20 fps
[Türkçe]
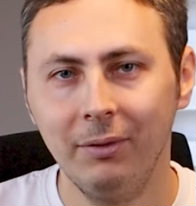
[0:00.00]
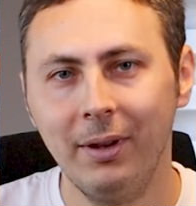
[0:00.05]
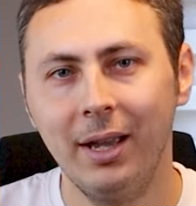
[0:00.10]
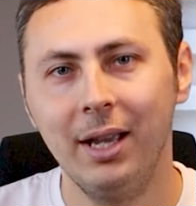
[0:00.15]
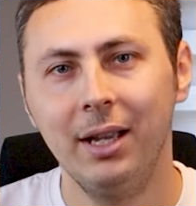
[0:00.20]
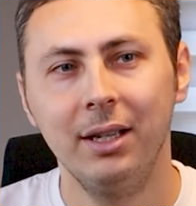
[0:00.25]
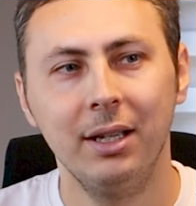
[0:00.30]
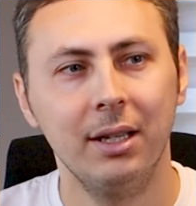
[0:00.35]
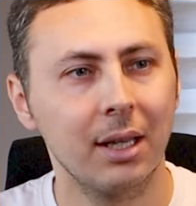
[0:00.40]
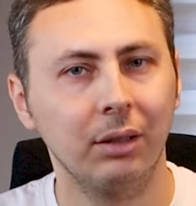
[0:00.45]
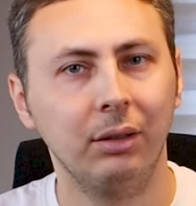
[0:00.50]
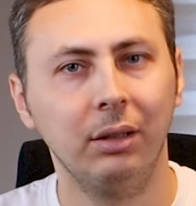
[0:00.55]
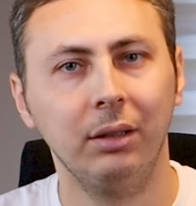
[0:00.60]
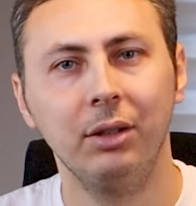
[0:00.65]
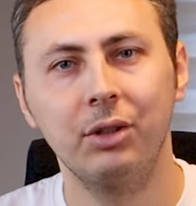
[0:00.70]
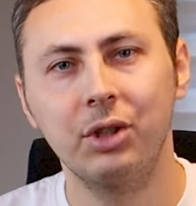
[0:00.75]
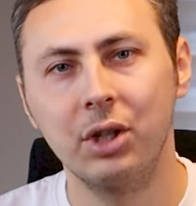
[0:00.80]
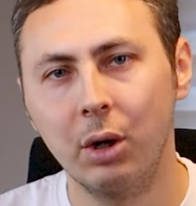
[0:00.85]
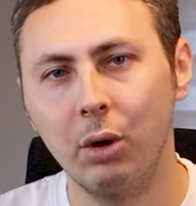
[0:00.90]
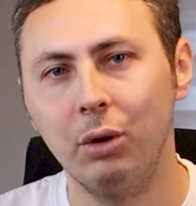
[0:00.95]
ve
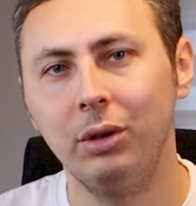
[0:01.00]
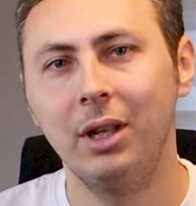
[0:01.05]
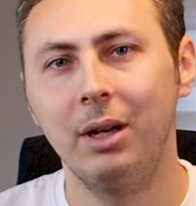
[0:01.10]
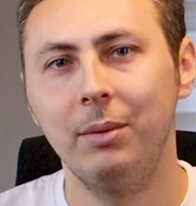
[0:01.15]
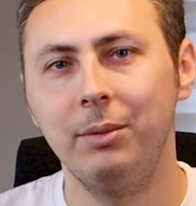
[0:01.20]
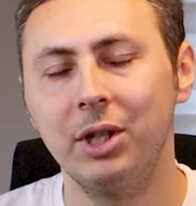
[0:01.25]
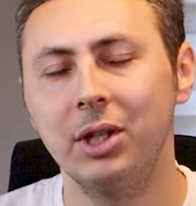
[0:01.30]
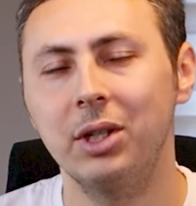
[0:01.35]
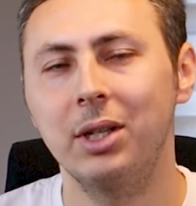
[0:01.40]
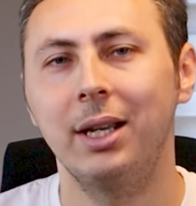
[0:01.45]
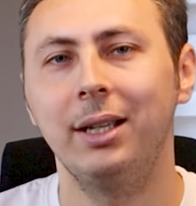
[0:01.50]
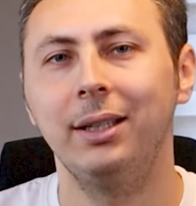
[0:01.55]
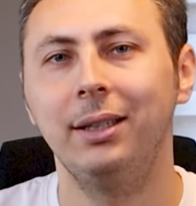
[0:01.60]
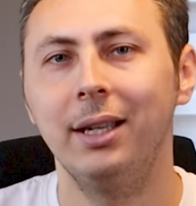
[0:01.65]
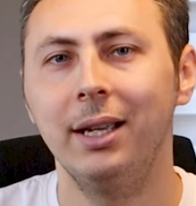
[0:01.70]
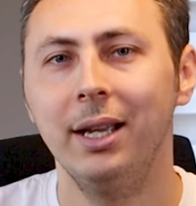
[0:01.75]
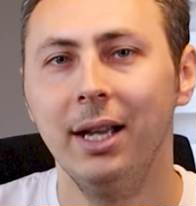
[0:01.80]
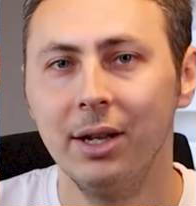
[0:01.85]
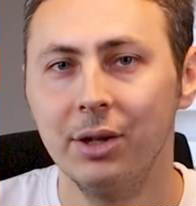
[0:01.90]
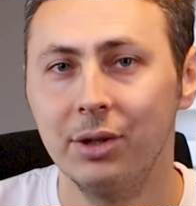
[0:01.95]
satıldıkça gönderebilecek
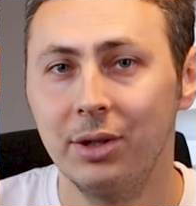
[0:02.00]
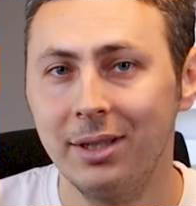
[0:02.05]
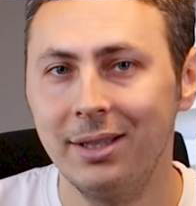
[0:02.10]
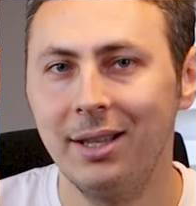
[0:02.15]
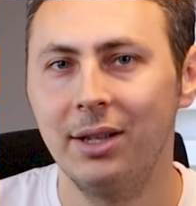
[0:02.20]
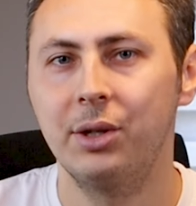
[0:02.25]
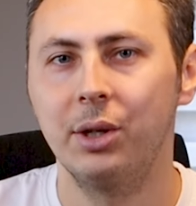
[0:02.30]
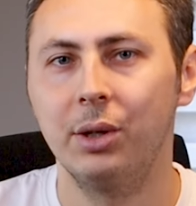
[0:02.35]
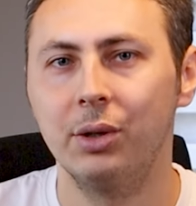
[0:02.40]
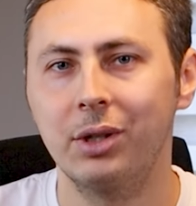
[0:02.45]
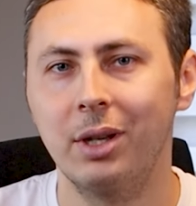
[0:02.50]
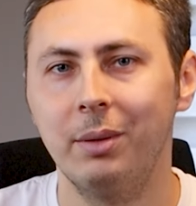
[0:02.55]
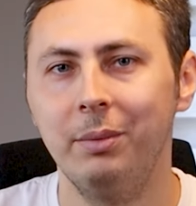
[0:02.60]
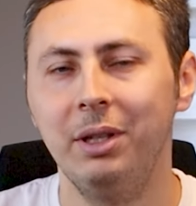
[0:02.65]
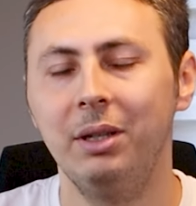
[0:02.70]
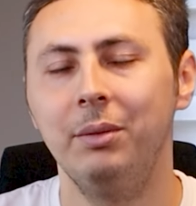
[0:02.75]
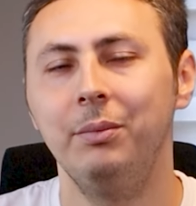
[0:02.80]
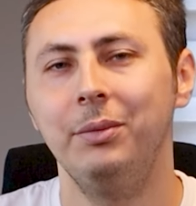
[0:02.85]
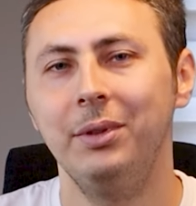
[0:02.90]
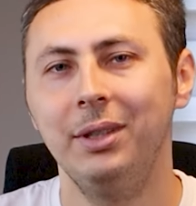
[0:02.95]
şekilde sizle
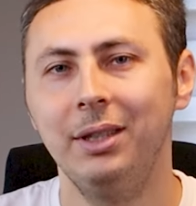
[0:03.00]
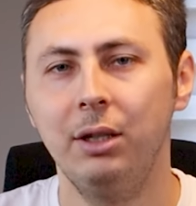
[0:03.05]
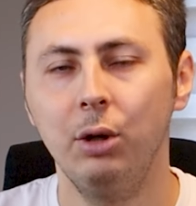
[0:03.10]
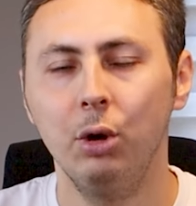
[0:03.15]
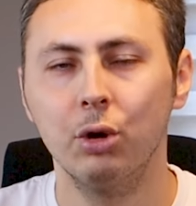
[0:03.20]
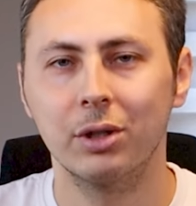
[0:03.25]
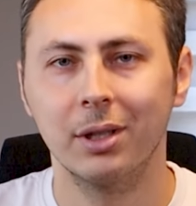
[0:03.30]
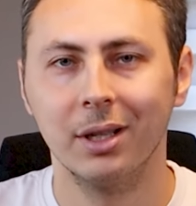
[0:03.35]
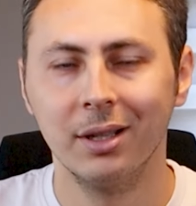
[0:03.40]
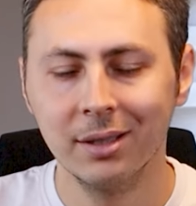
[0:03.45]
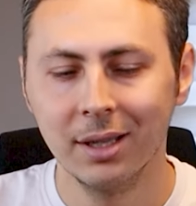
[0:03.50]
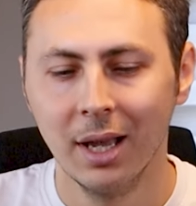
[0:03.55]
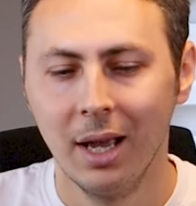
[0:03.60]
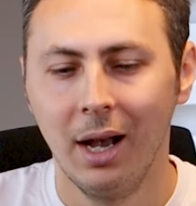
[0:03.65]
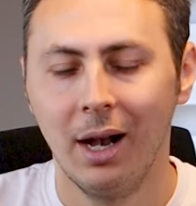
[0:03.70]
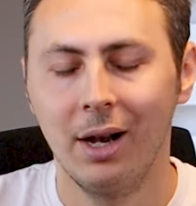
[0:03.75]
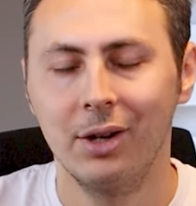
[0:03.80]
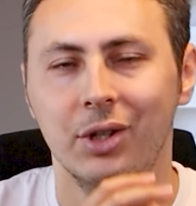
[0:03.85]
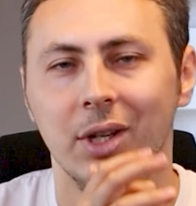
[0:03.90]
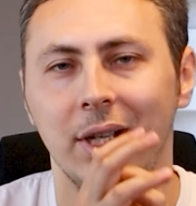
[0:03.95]
çalışabilirim diyorsanız
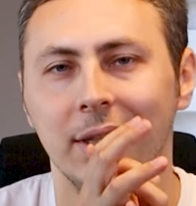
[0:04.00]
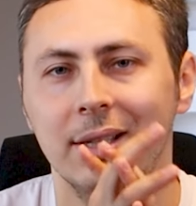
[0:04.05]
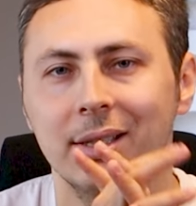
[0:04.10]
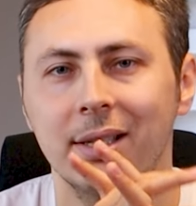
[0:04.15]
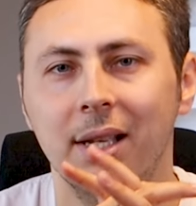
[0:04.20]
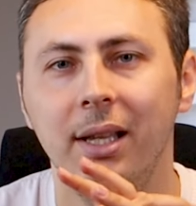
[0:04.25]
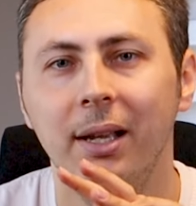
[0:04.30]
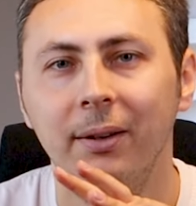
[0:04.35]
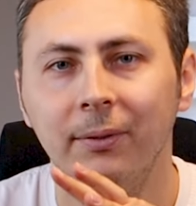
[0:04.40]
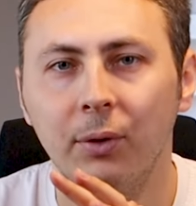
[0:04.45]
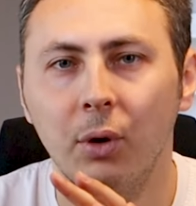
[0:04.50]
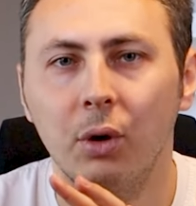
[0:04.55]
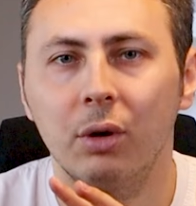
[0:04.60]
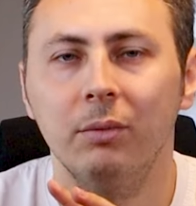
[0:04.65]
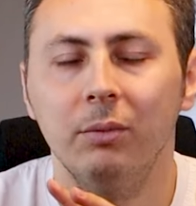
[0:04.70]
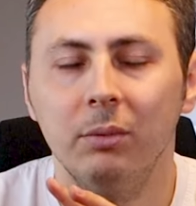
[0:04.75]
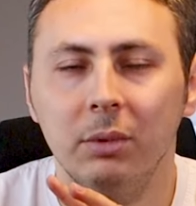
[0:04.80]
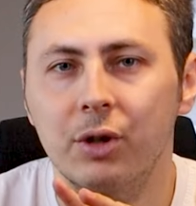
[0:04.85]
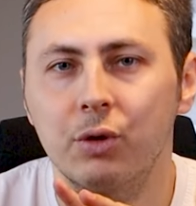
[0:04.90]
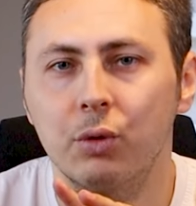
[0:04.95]
aşağıda zaten
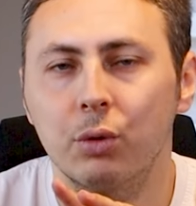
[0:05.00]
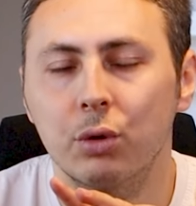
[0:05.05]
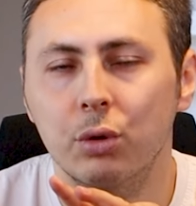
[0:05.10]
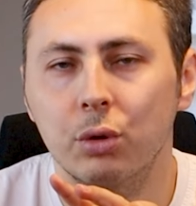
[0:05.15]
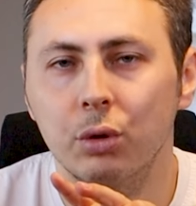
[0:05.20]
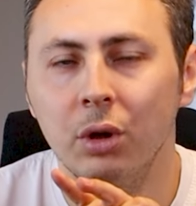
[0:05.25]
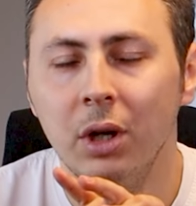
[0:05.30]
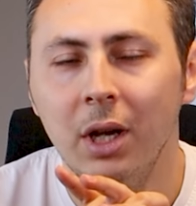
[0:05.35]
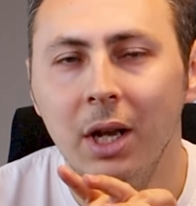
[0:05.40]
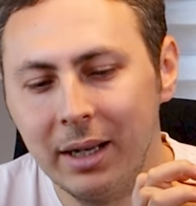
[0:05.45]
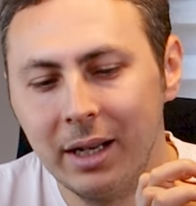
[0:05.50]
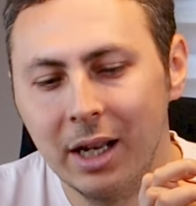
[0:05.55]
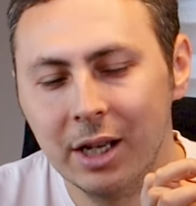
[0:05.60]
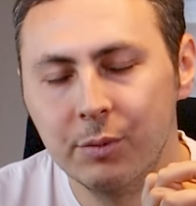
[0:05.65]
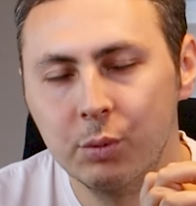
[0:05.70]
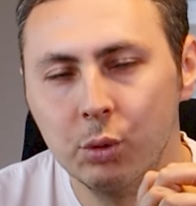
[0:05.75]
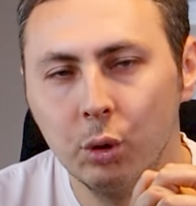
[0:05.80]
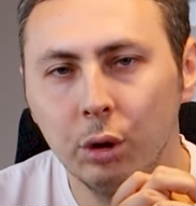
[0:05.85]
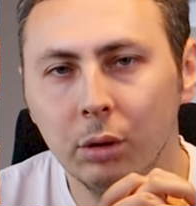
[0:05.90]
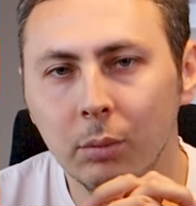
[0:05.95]
form başvurusunu
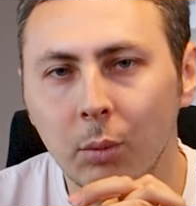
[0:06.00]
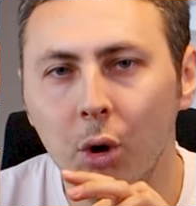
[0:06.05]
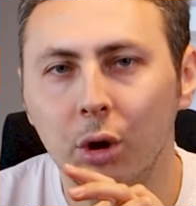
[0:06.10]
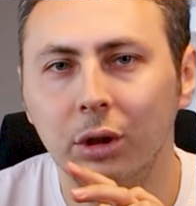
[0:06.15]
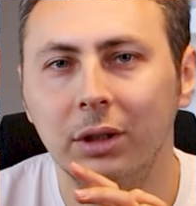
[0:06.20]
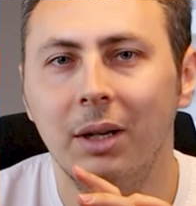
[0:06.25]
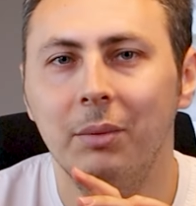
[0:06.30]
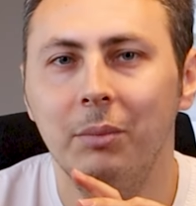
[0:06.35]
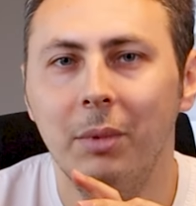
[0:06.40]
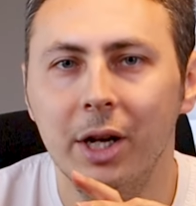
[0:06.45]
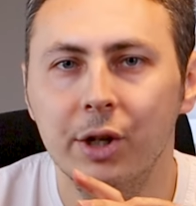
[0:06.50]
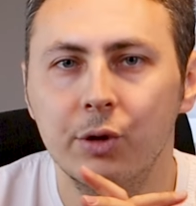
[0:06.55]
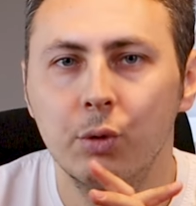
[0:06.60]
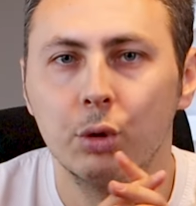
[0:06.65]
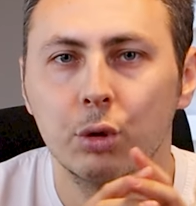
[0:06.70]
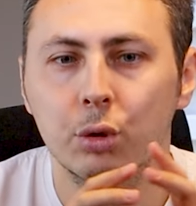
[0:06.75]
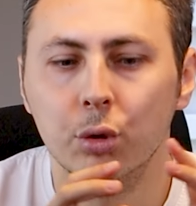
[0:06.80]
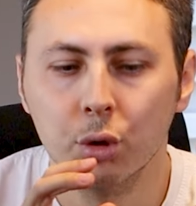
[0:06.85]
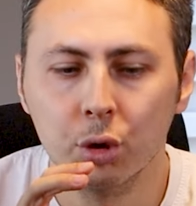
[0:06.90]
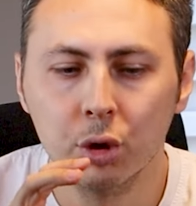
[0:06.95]
paylaşmış olurum. Oradan
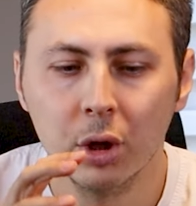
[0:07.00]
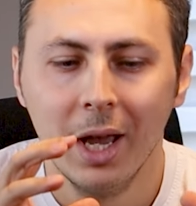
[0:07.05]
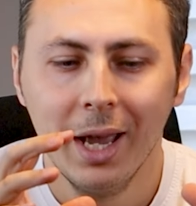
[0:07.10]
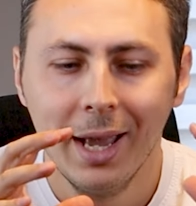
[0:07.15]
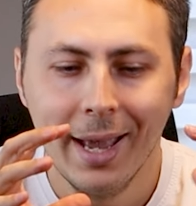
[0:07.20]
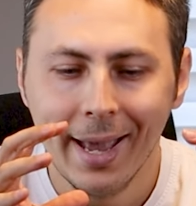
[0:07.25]
başvurursunuz.